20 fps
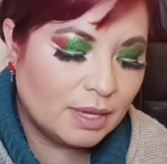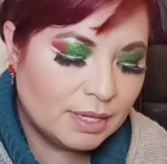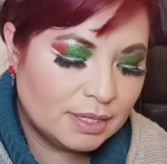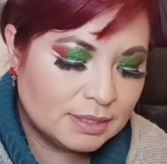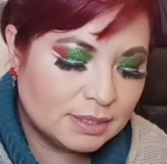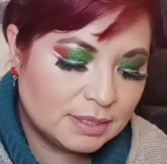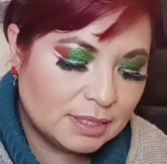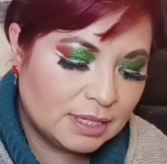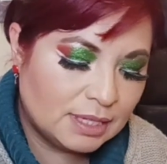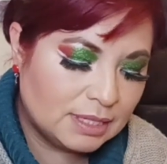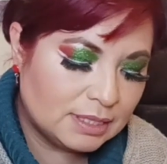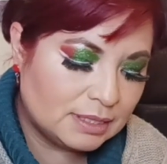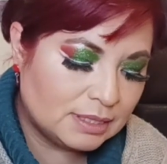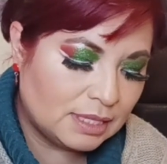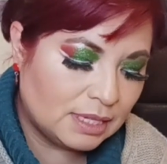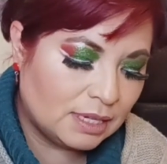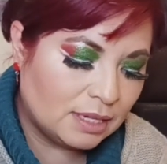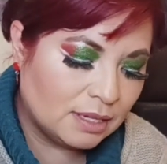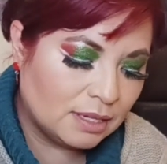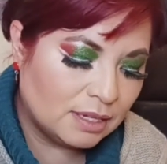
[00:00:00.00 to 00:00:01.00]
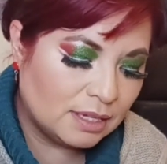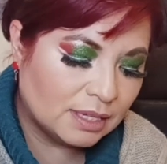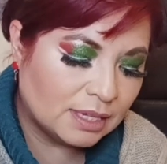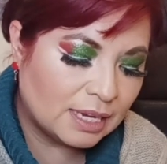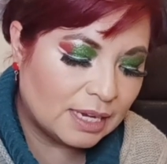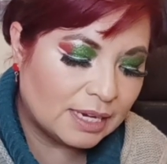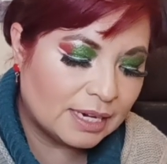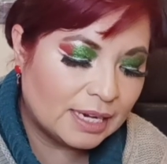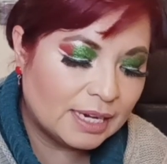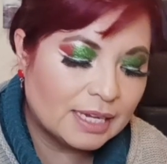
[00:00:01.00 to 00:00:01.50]
Es este. ¿Y
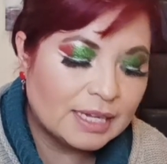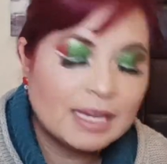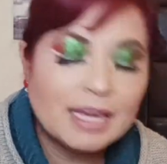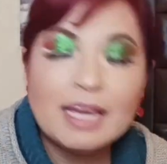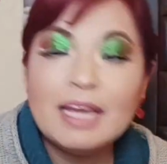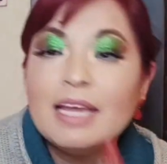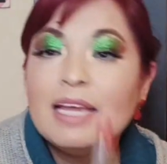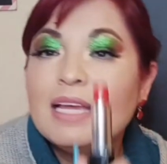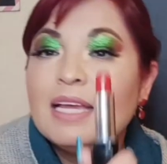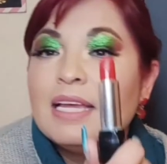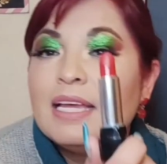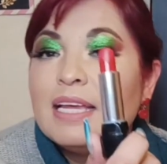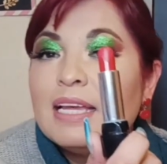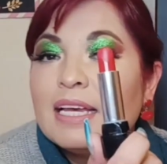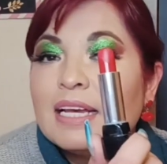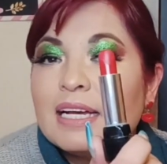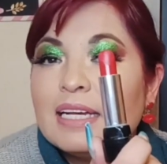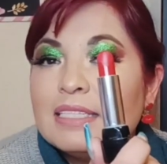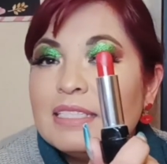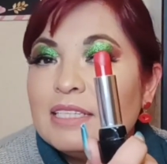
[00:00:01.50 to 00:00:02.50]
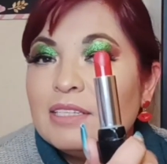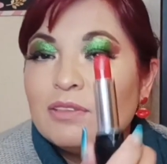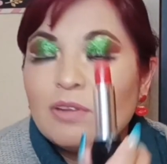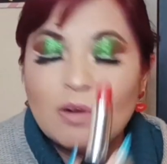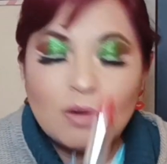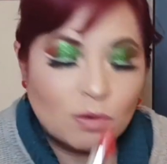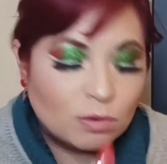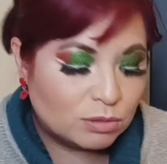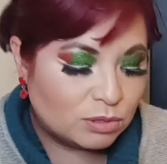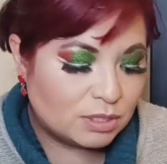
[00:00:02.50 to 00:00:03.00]
que creen que casi
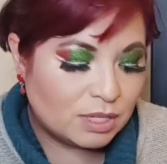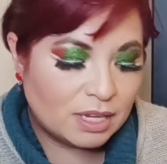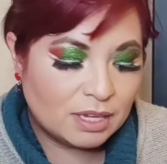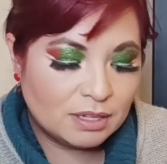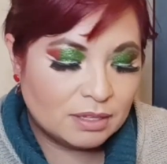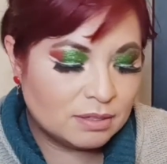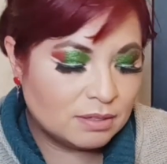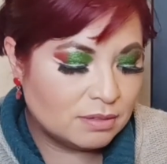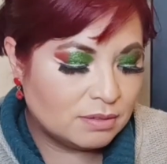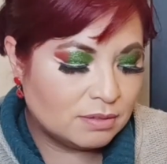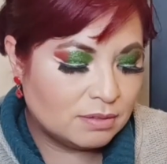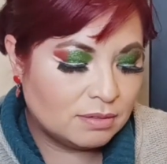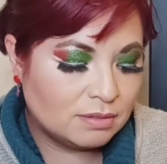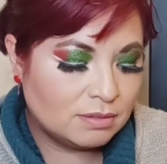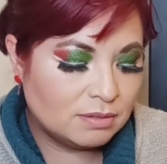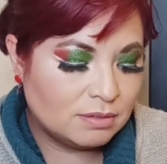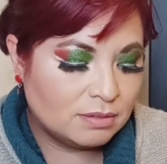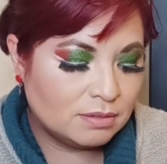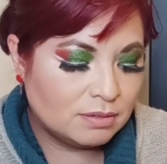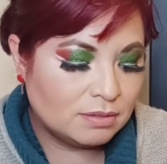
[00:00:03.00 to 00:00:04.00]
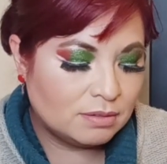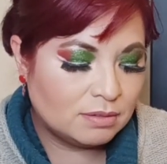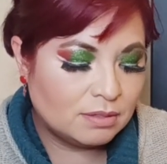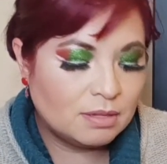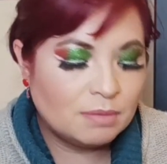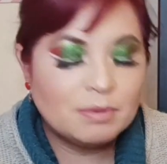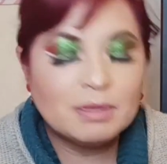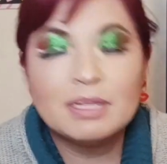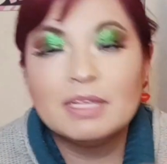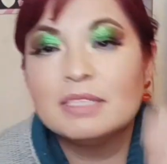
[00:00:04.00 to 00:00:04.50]
no lo usé?
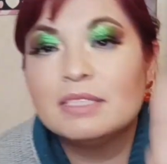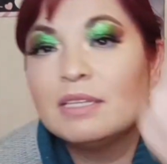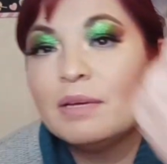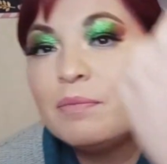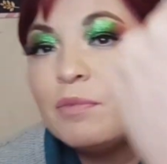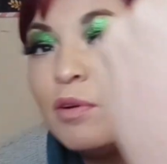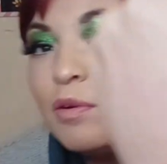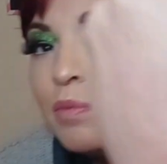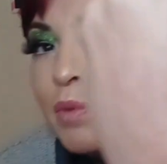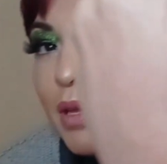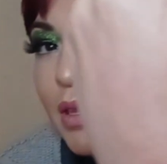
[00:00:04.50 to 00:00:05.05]
De verdad se me